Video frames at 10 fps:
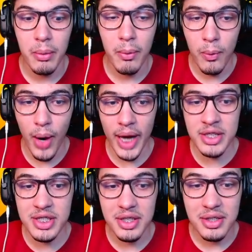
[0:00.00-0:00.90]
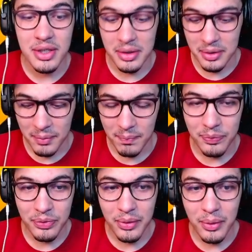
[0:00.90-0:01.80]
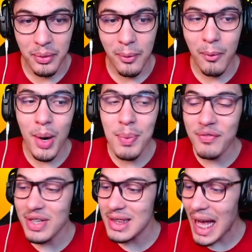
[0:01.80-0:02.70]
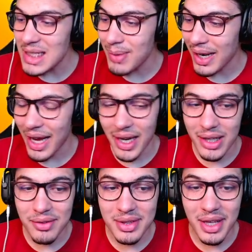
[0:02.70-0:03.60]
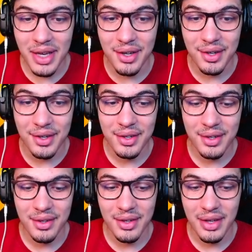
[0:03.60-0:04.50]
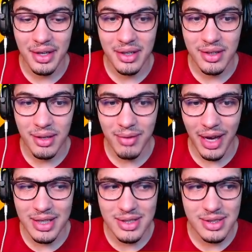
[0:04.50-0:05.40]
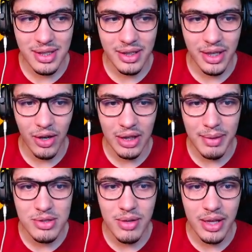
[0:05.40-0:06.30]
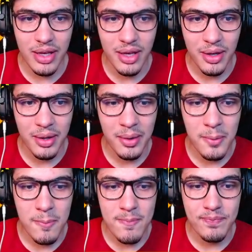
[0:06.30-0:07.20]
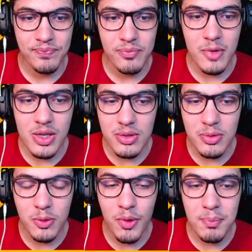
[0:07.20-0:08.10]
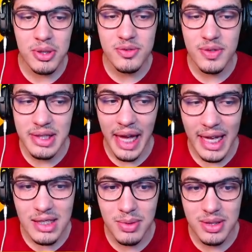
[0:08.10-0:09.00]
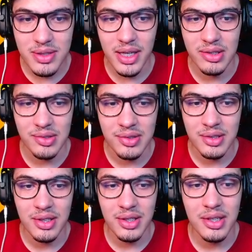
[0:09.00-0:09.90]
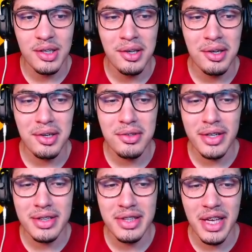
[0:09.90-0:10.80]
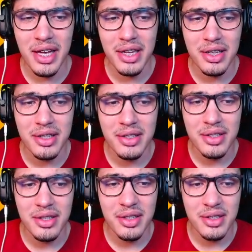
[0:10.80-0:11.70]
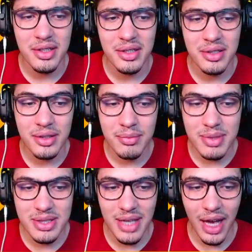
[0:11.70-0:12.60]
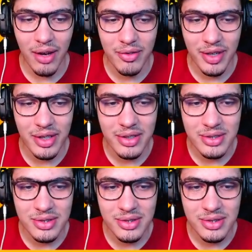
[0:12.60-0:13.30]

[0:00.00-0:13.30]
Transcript: What? Um Creeper fantasma, cara. Que doideira. que mais? Cadê? Ó, tem mais um aí. Mano, Creepers fantasmas, velho. Que doideira. Bizarro, velho.